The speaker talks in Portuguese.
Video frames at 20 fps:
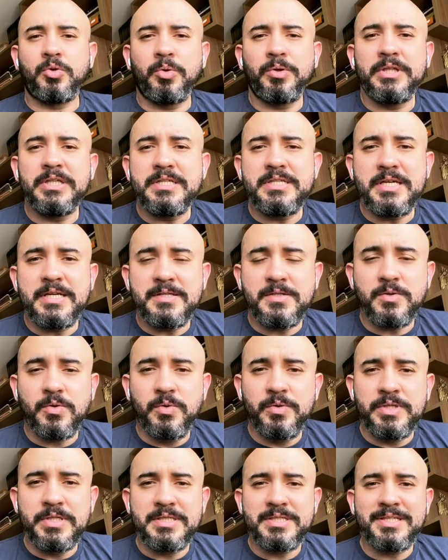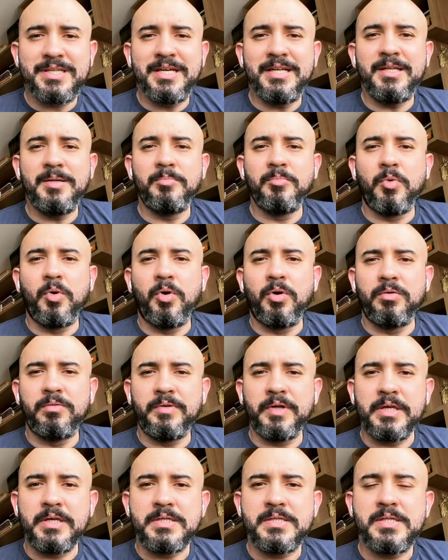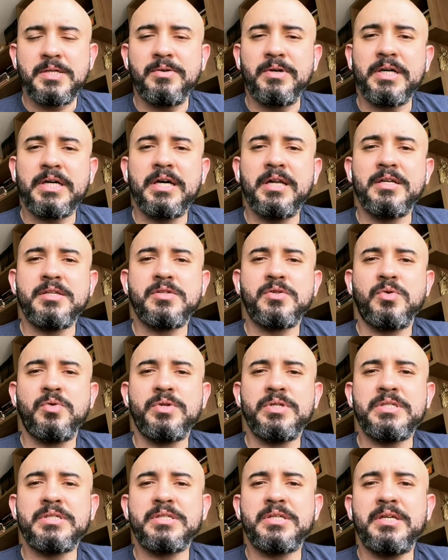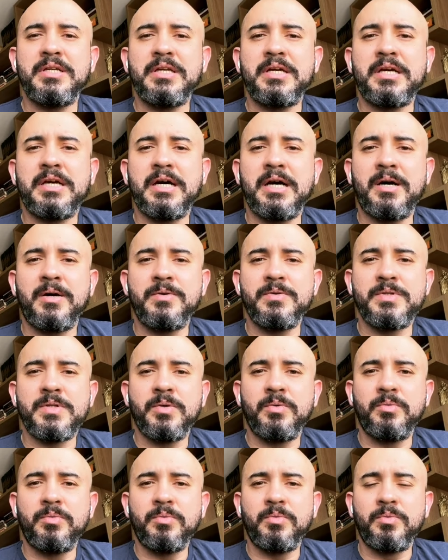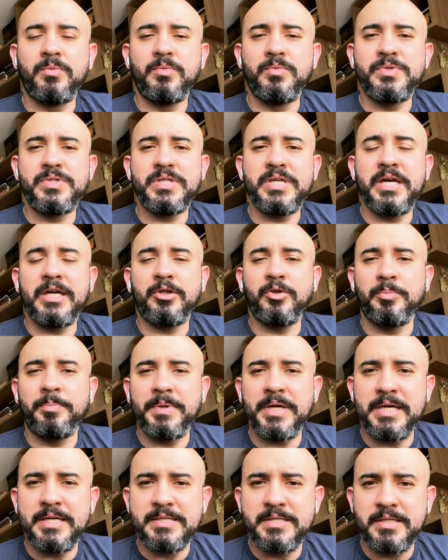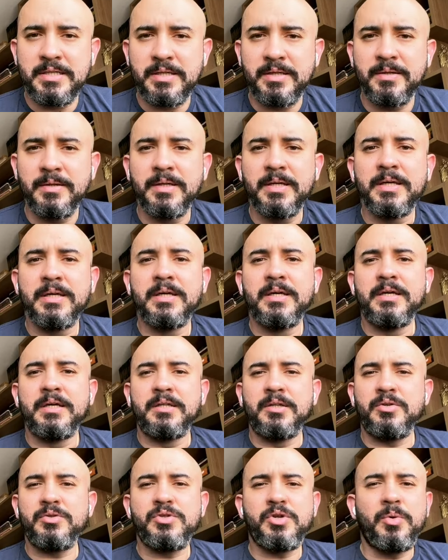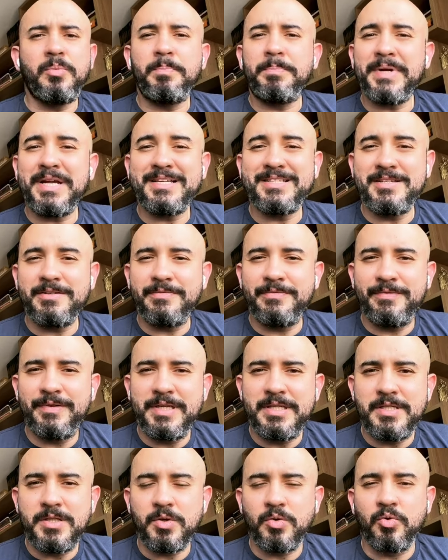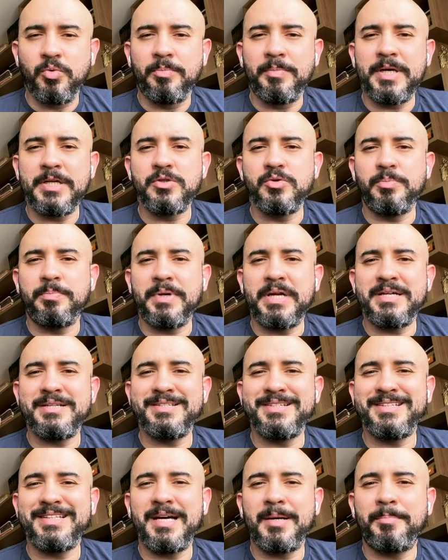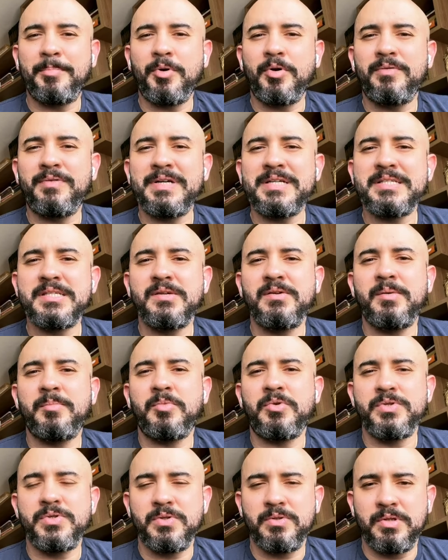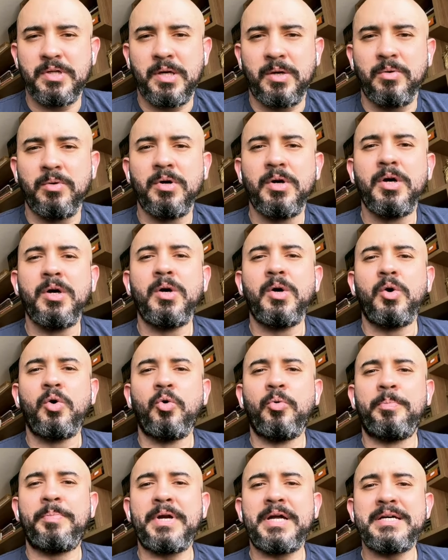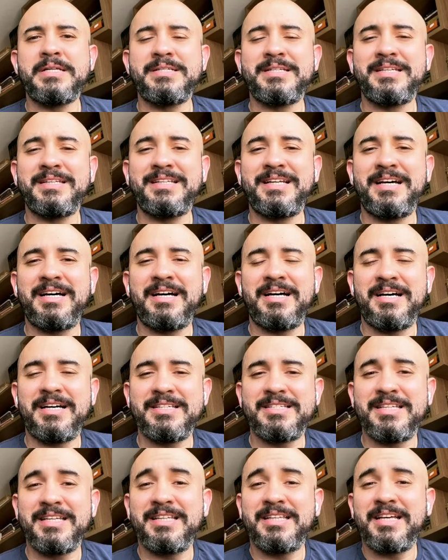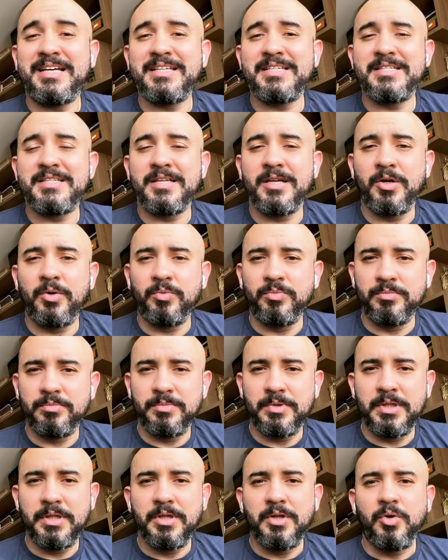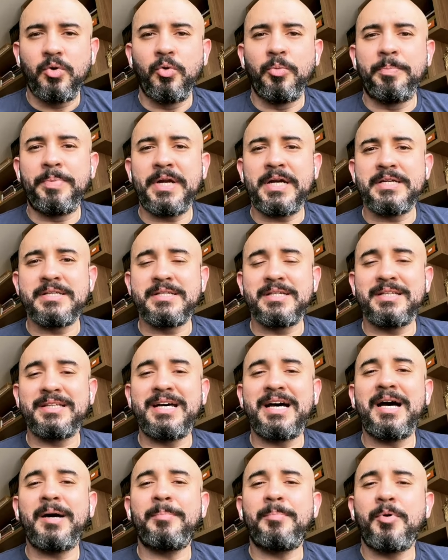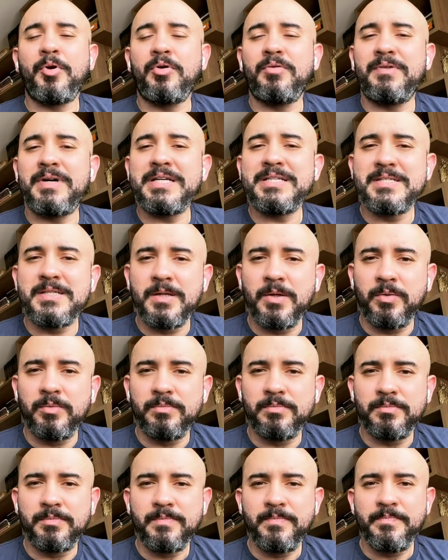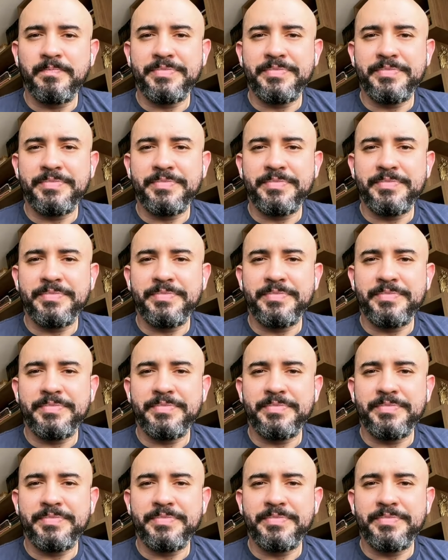todas as coisas que lhe movem são aquelas coisas que lhe causam um certo prazer não só um prazer físico, mas o prazer da aprovação emocional, o prazer da aceitação, o prazer da aprovação.